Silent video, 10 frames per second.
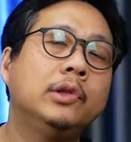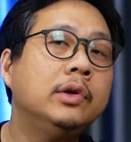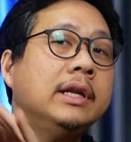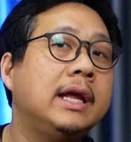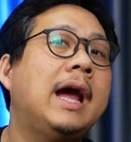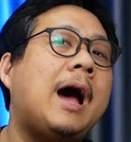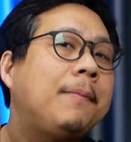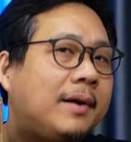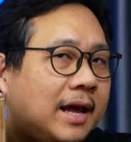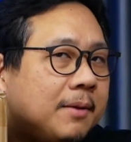รุ่นนี้อัป
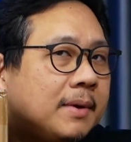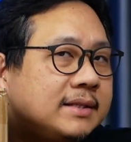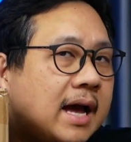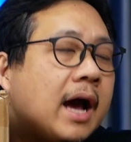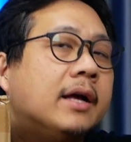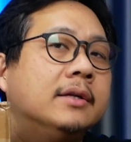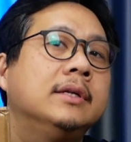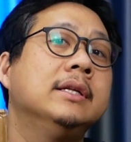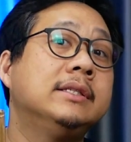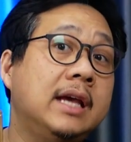เกรดมาจาก
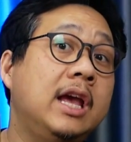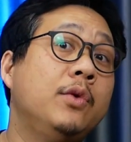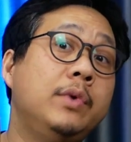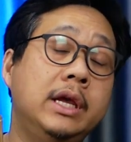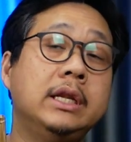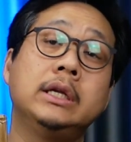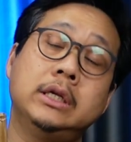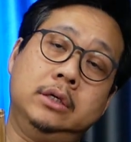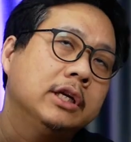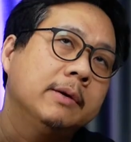JV11
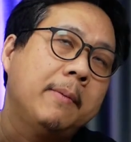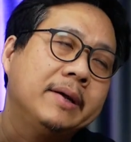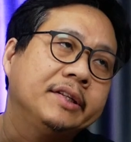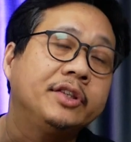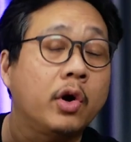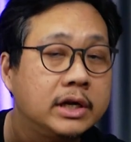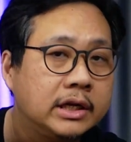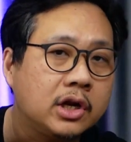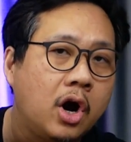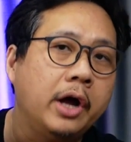คือประมาณสัก2เดือน
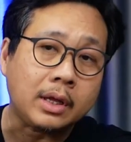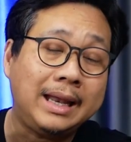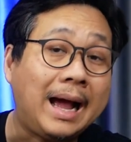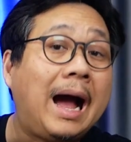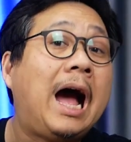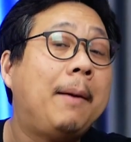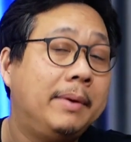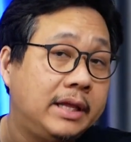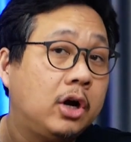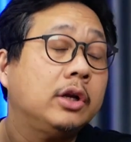ก่อนราคามั
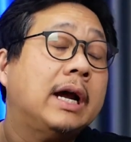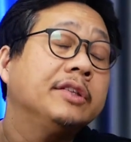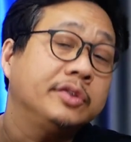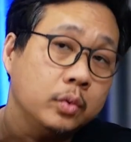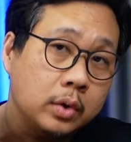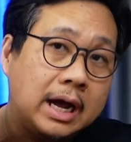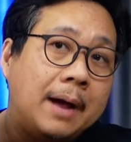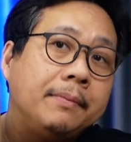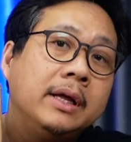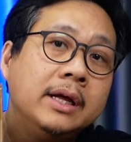นยังค่อนข้างสูงค
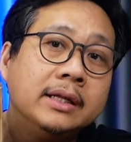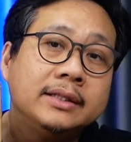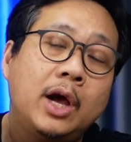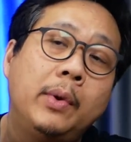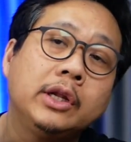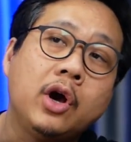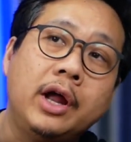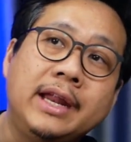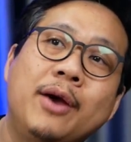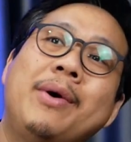รับแต่วันก่อน
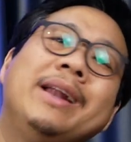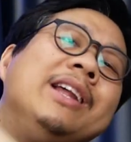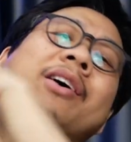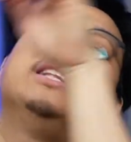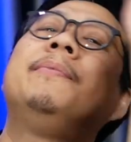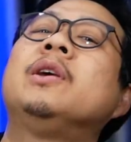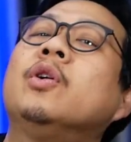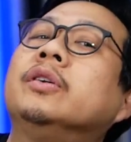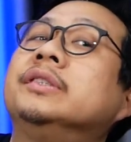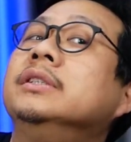เนี่ยวันเดียวกับที่พี่
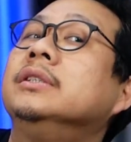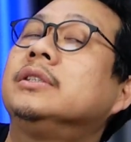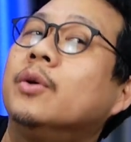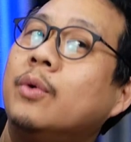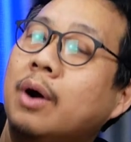โก้ซื้อตั